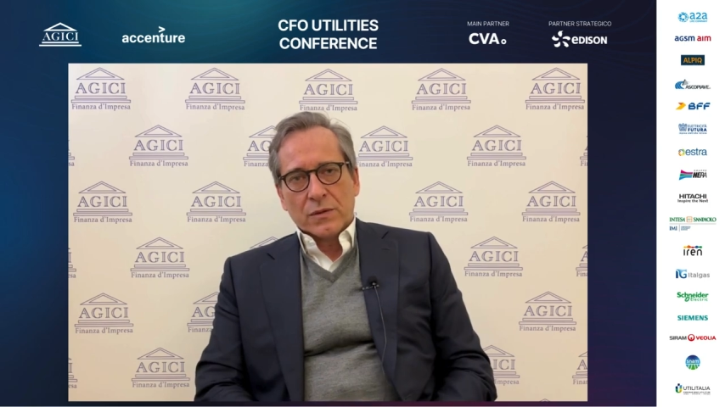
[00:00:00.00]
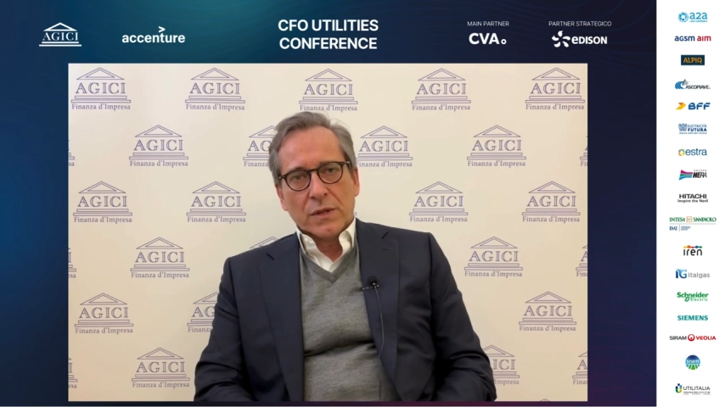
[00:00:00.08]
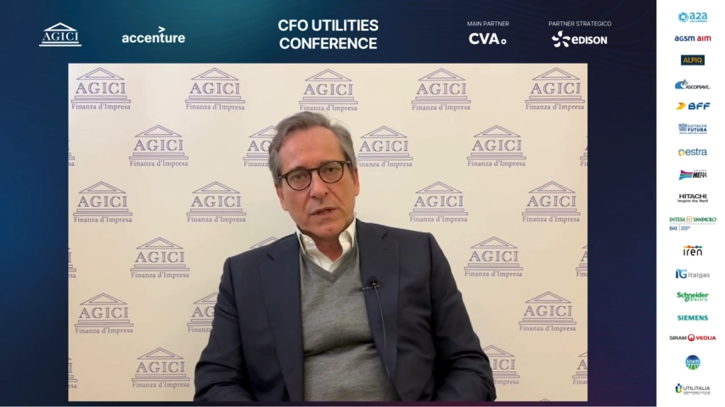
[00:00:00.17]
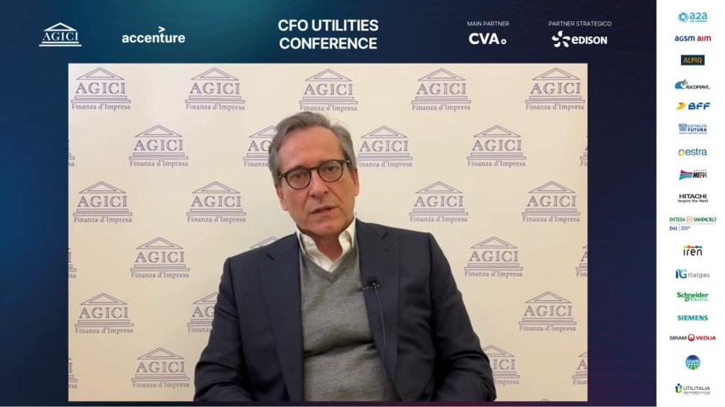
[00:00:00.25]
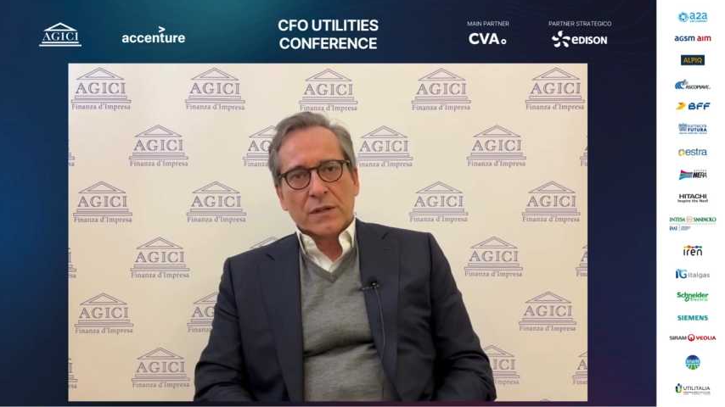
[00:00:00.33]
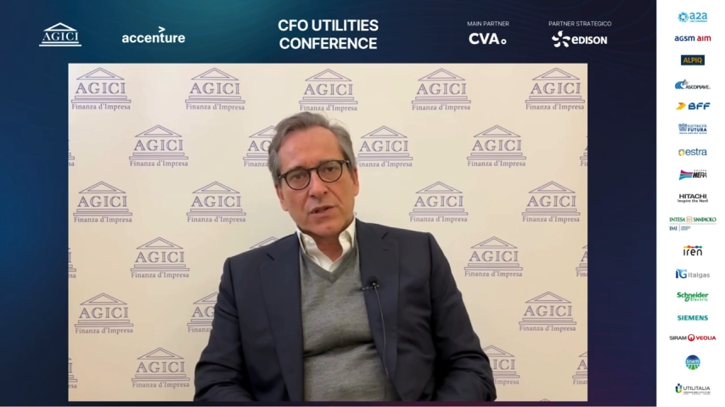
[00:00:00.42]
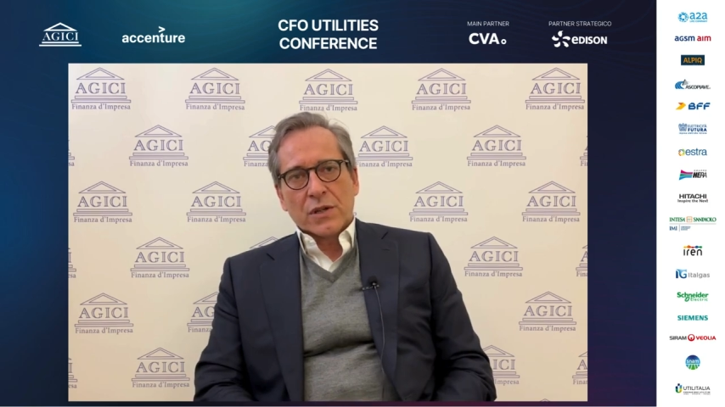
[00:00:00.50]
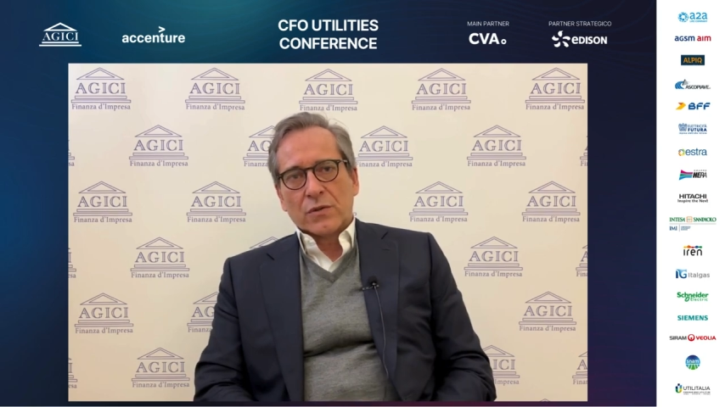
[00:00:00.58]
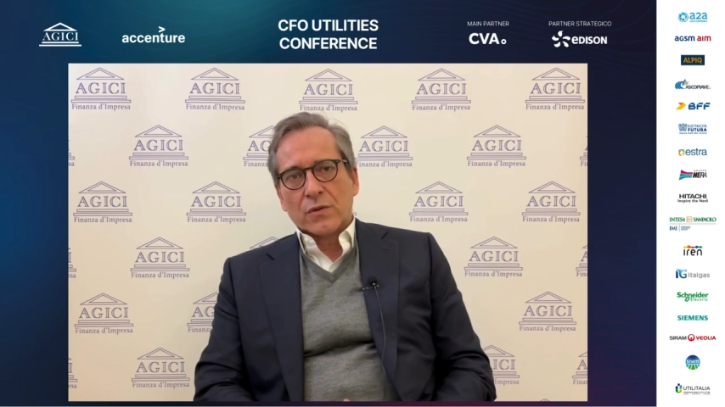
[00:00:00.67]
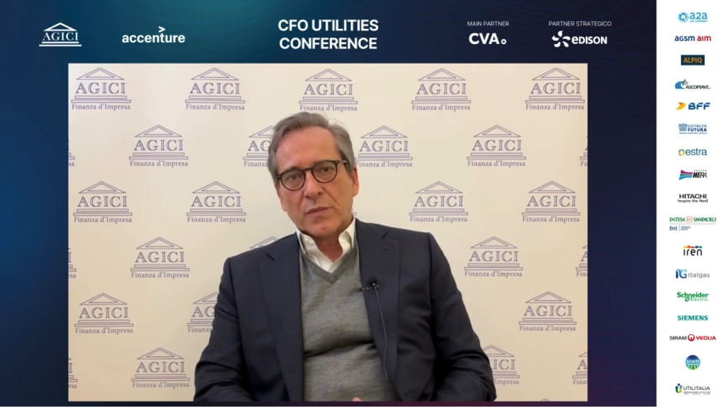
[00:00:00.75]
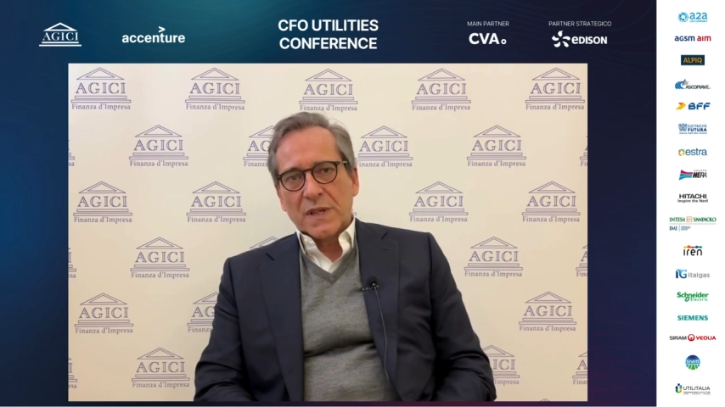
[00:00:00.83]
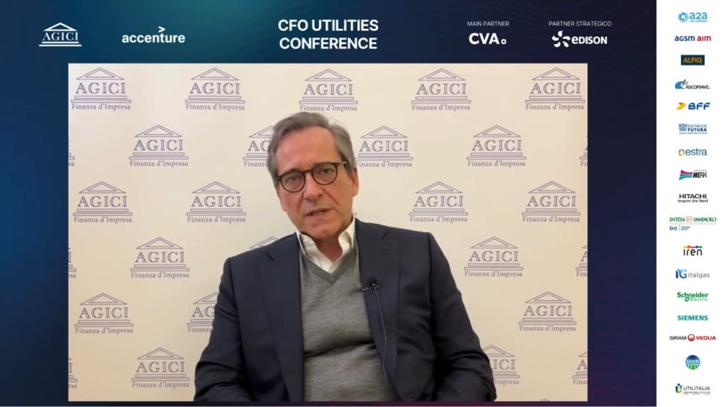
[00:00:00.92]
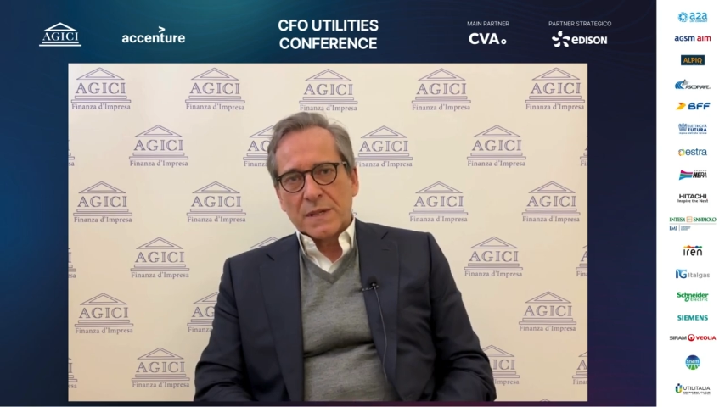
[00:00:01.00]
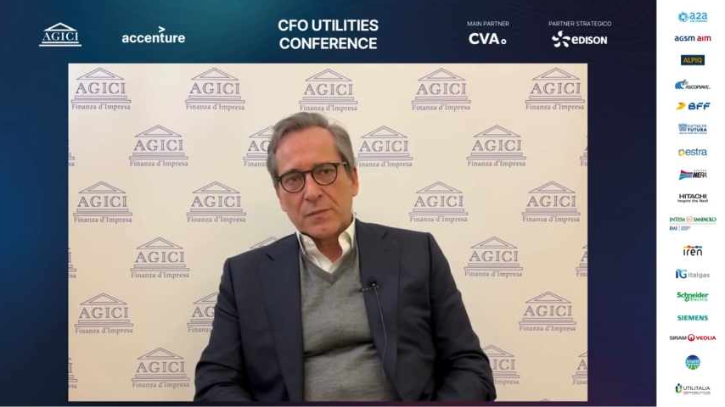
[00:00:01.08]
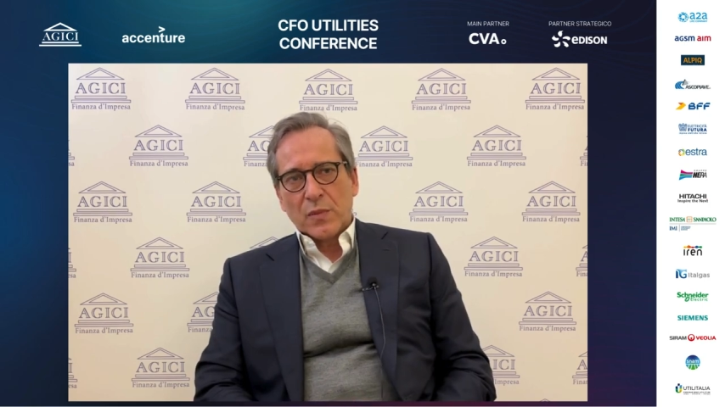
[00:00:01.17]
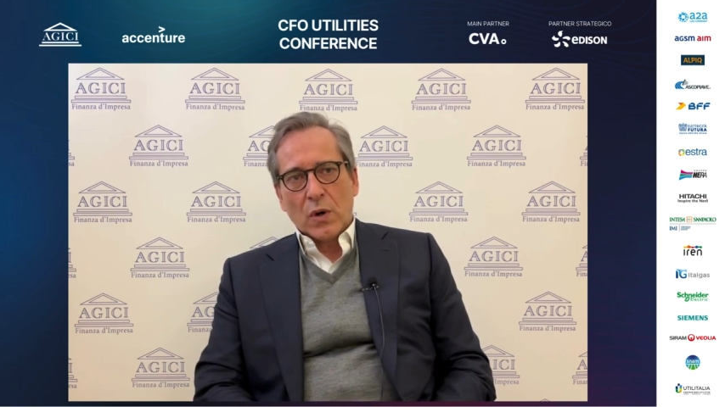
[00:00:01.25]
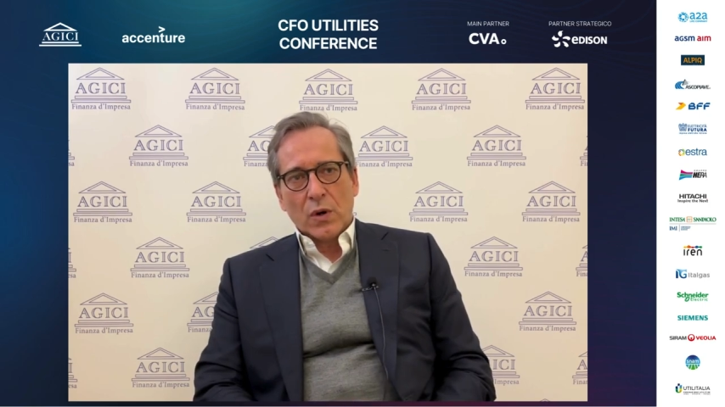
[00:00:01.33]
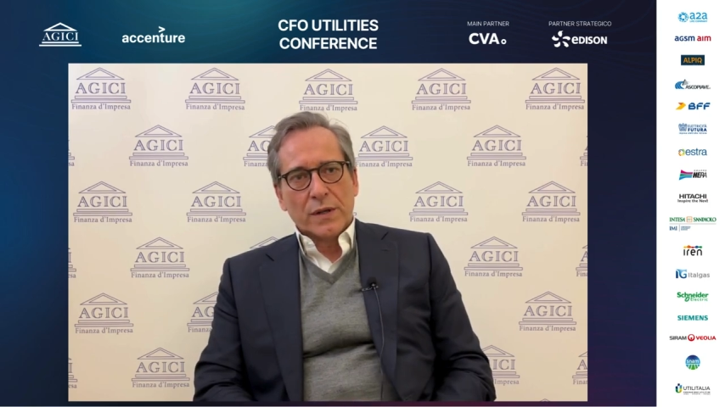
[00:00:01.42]
di 300 basis
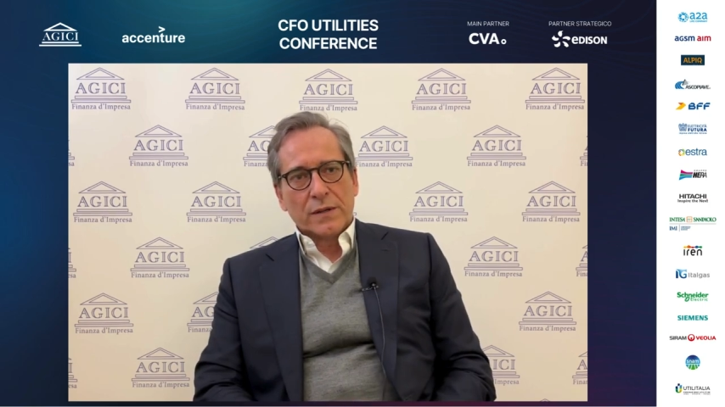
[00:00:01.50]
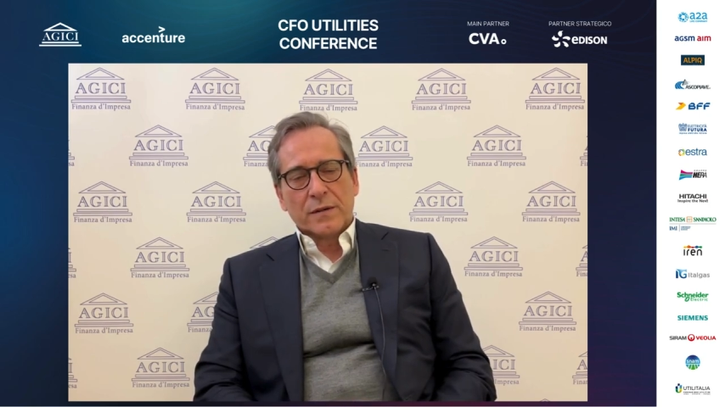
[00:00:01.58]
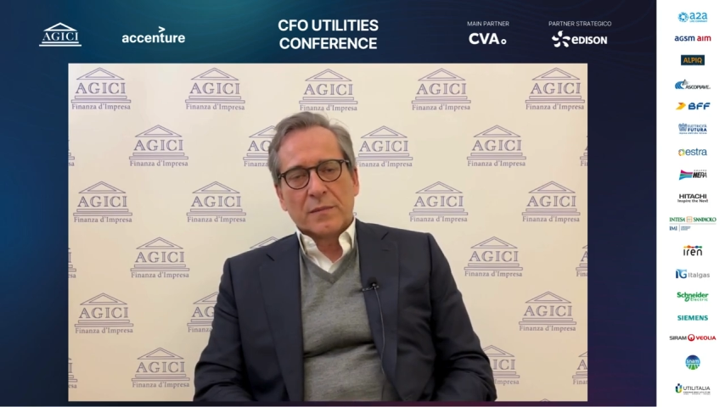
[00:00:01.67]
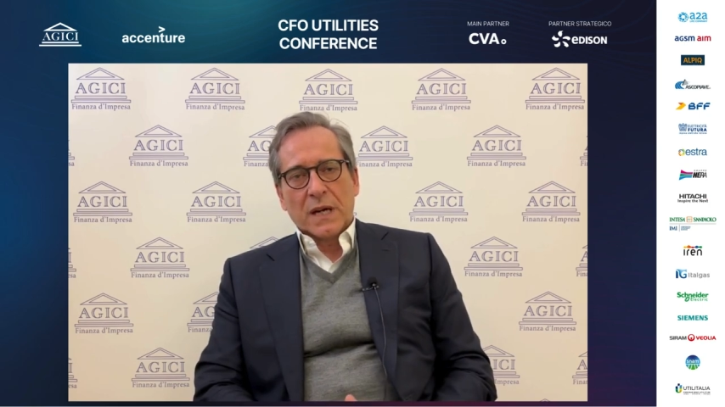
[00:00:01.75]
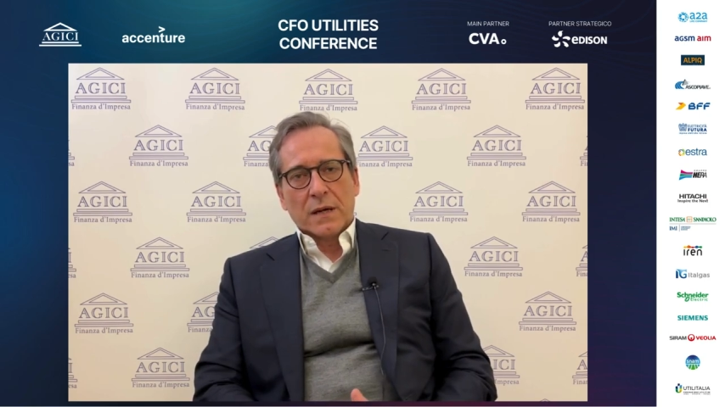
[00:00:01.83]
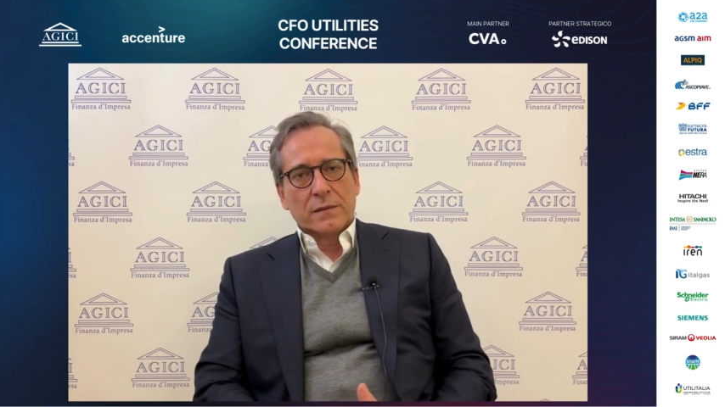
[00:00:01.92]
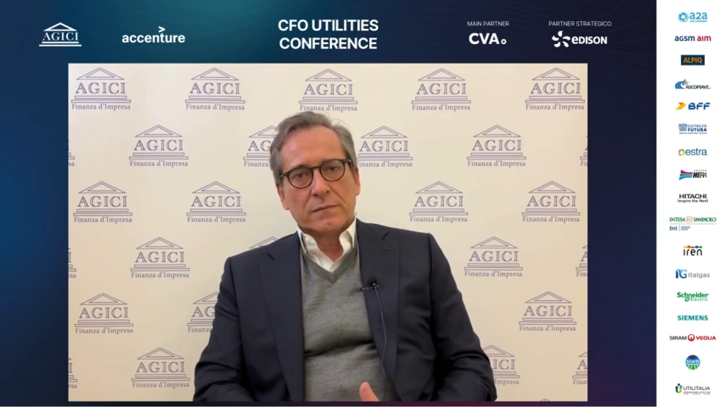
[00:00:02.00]
point, ma